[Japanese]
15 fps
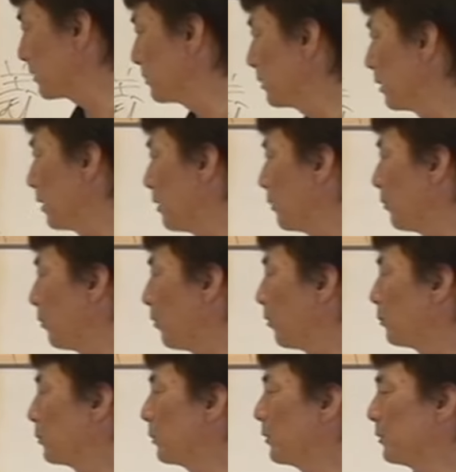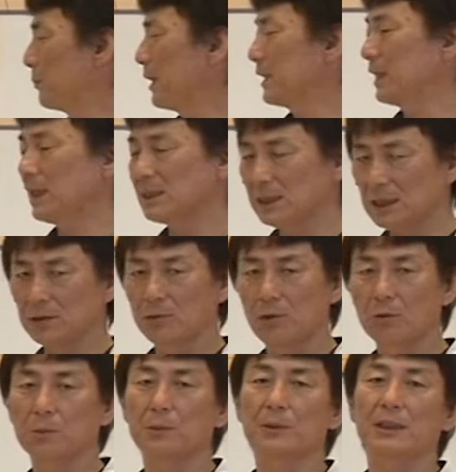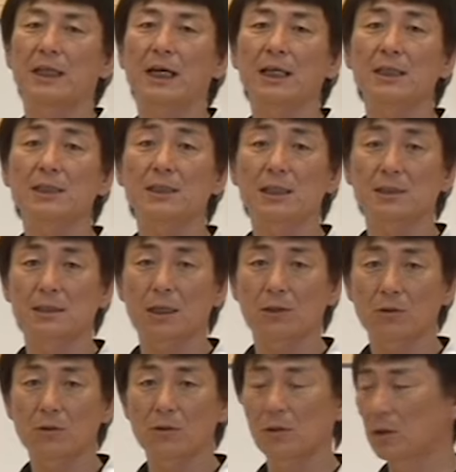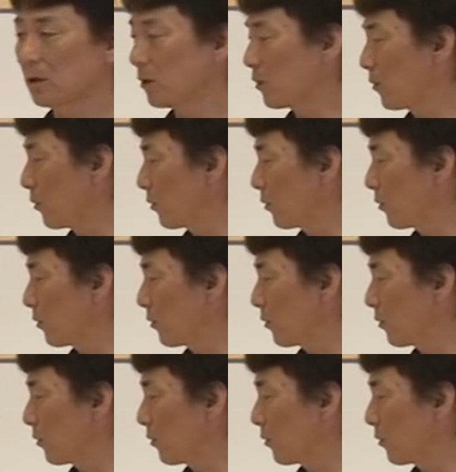ずフォームもまあ確かにフォームも大事ですけどこ